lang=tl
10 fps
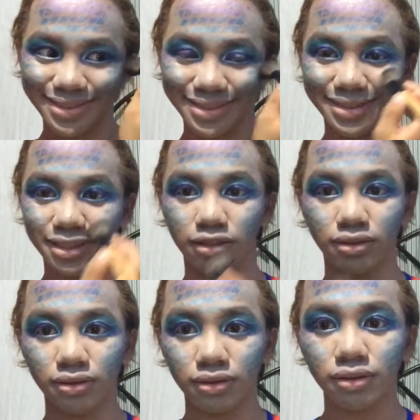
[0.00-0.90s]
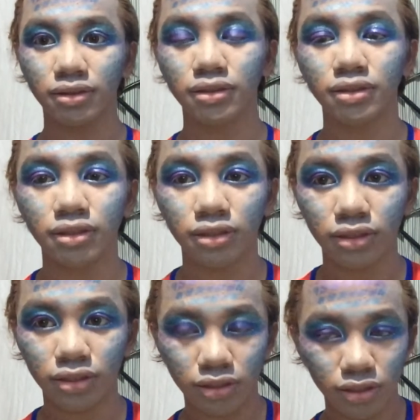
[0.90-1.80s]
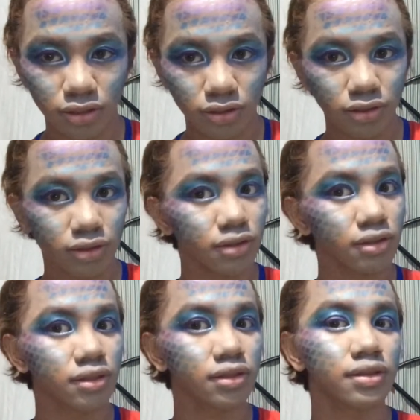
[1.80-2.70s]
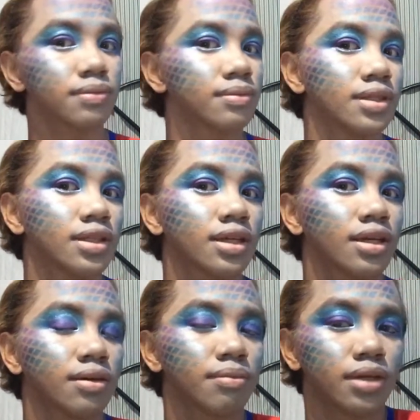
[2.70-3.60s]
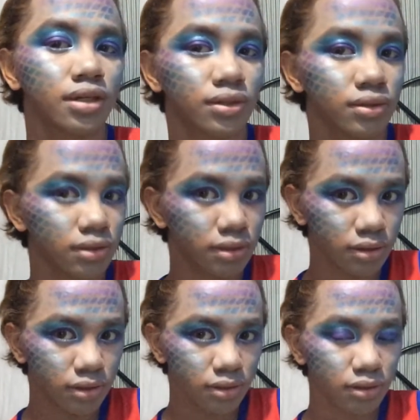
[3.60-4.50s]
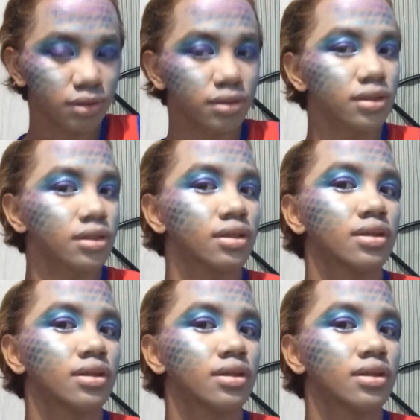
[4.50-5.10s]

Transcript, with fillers: Yan, yan, yan. Oh. oh. Pak! Ang ganda. Oh, eh, post, post sis. Mm.